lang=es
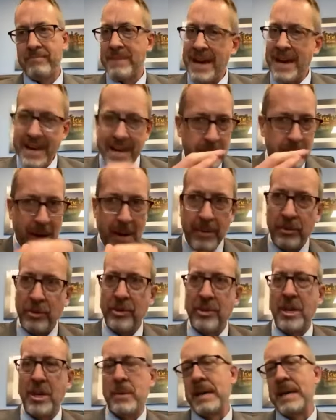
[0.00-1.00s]
Ahí vamos a
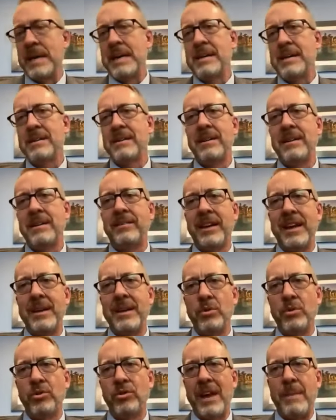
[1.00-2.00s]
trabajar y
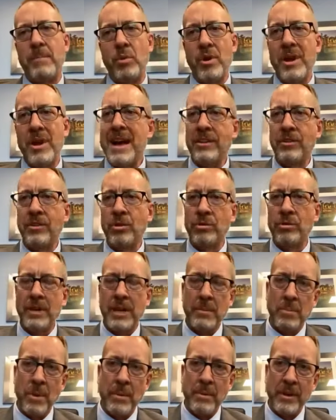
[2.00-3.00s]
seguimos apoyando
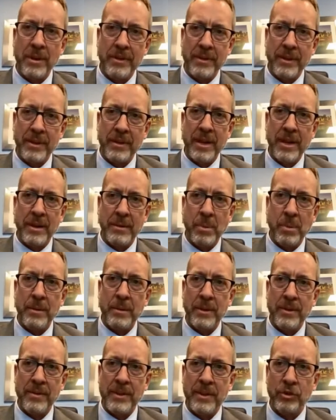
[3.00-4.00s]
al pueblo
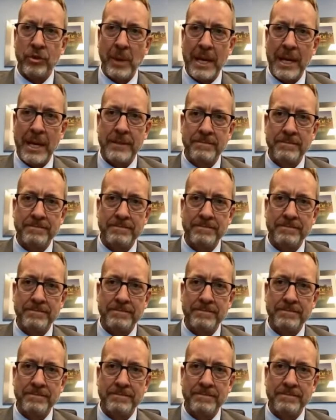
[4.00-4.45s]
de Venezuela.